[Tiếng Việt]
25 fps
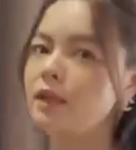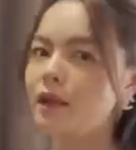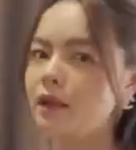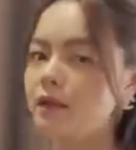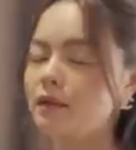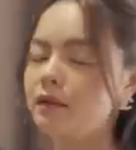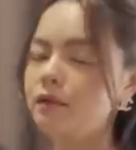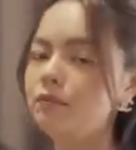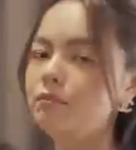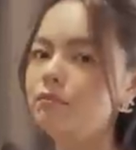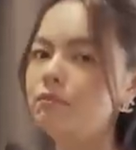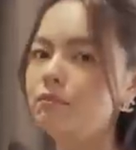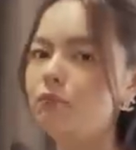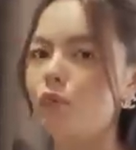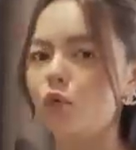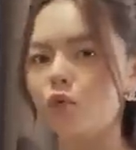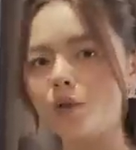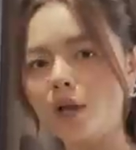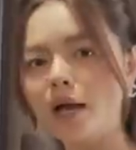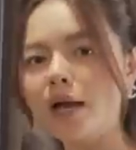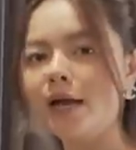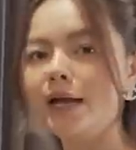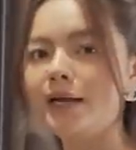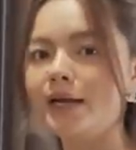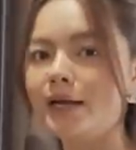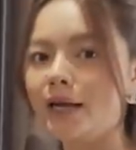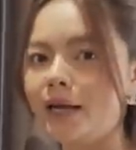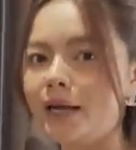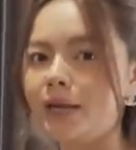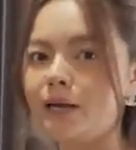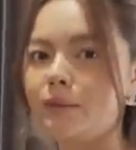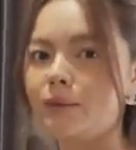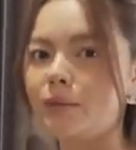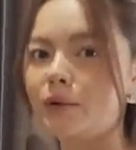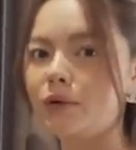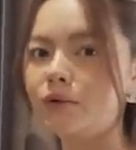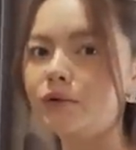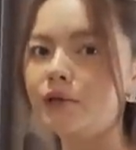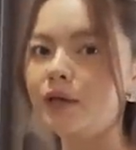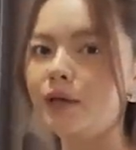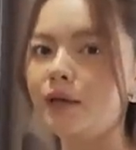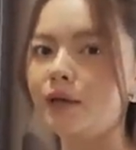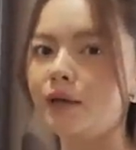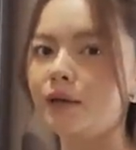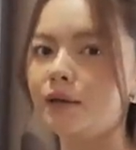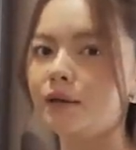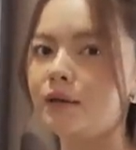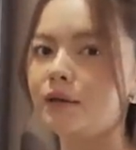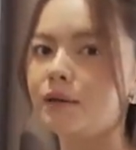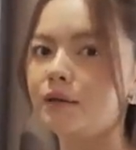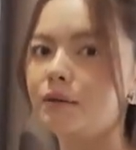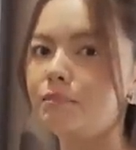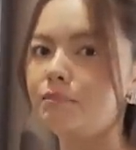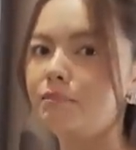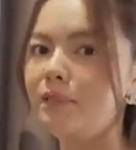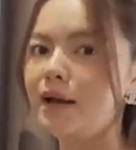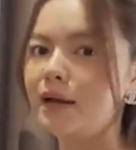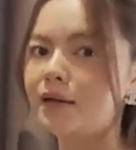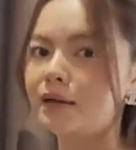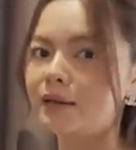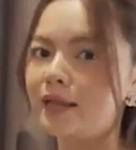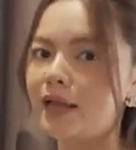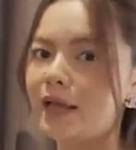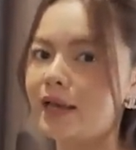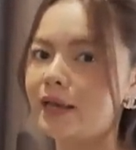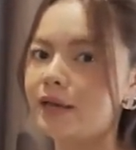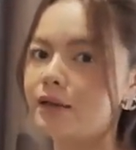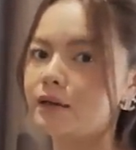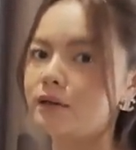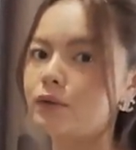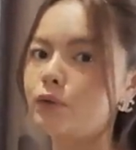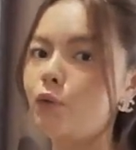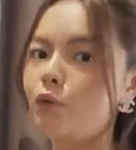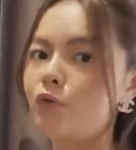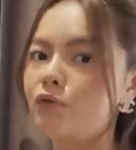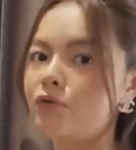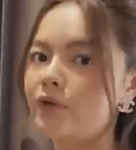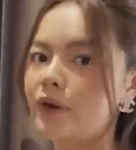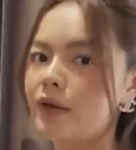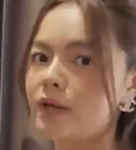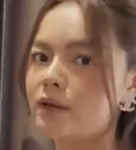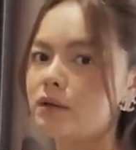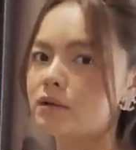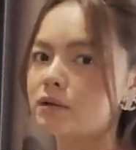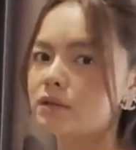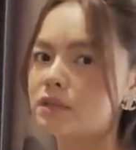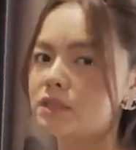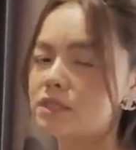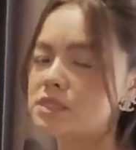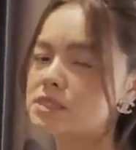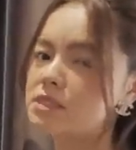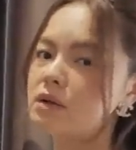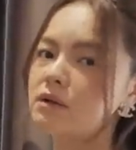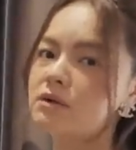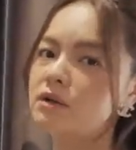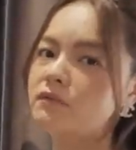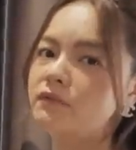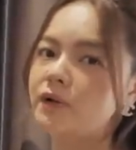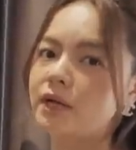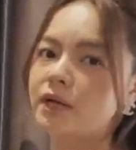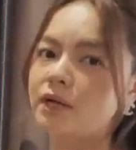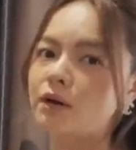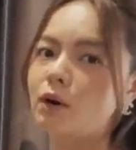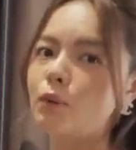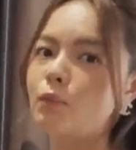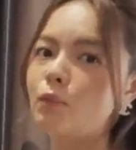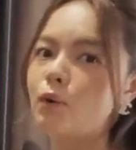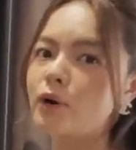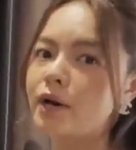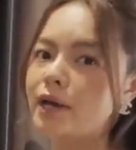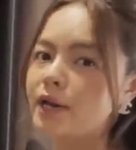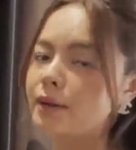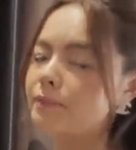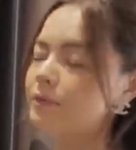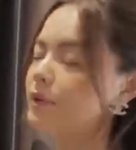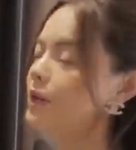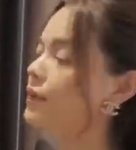đến một hai ngày mới có thể ừ. mang lại đồ về được chị sợ như vậy không có kịp